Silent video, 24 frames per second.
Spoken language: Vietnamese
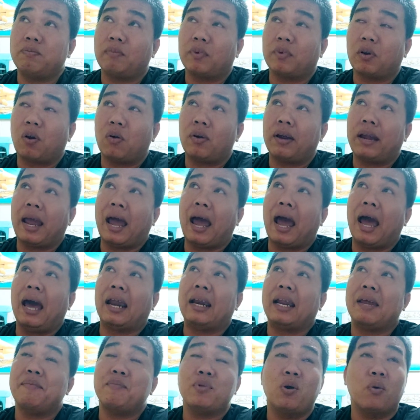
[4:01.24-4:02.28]
một con gà
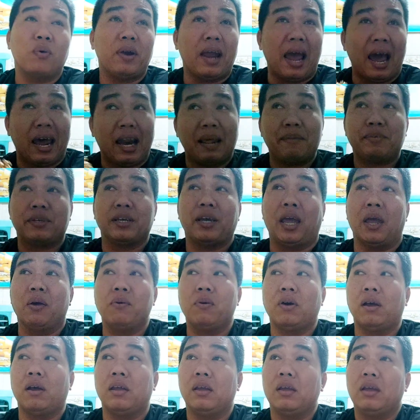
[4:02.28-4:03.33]
anh em nuôi gà anh em sẽ
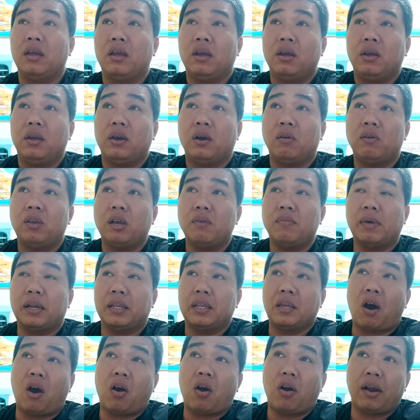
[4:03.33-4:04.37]
hiểu rồi cũng như
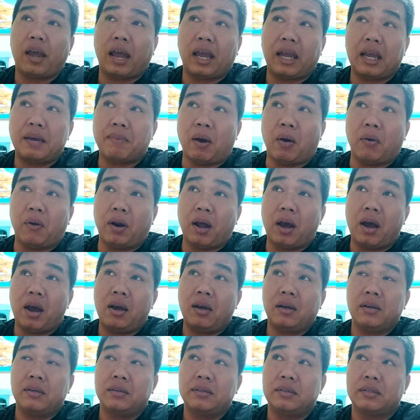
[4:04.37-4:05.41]
mình cho nó ăn cái màu đó